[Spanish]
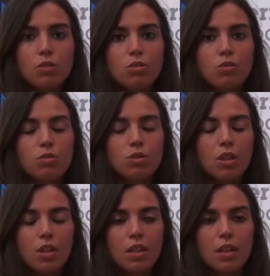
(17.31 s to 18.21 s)
Nosotros
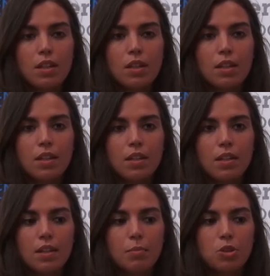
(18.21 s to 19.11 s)

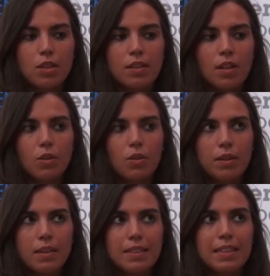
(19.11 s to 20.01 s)
eh, hemos tratado
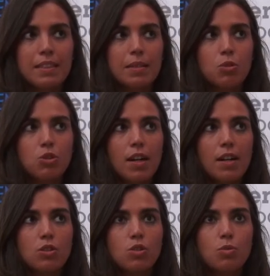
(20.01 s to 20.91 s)
de,
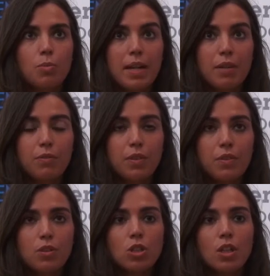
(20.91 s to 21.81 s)
demostrarles mostrarles los
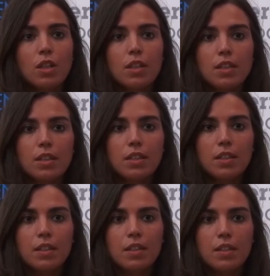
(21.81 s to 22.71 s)
beneficios
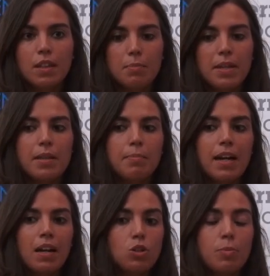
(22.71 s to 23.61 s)
y los
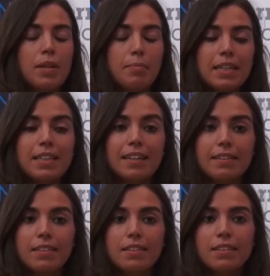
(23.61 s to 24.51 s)
principales
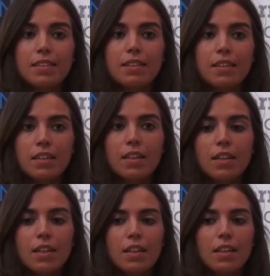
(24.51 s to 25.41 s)
alicientes que tiene
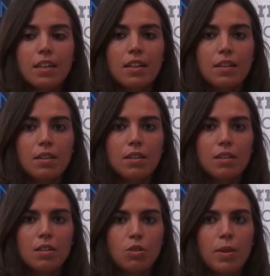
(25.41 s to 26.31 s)

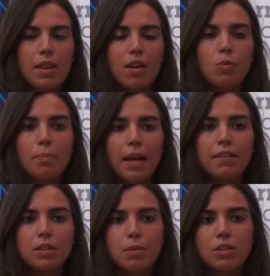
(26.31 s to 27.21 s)
eh, comenzar un plan
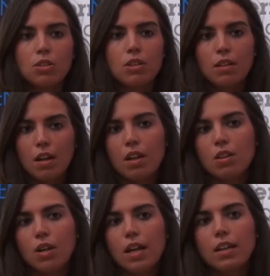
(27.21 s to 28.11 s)
de expansión
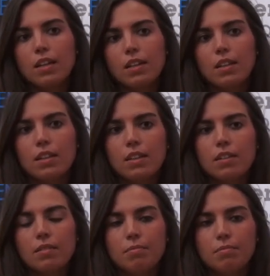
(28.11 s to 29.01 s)
internacional
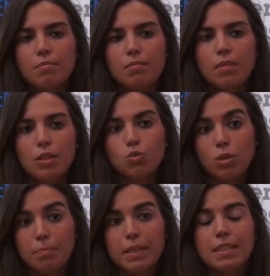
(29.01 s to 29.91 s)
en, sus
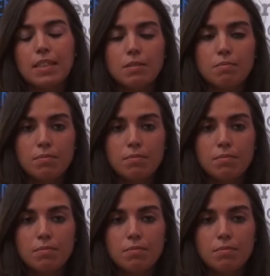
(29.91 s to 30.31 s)
empresas.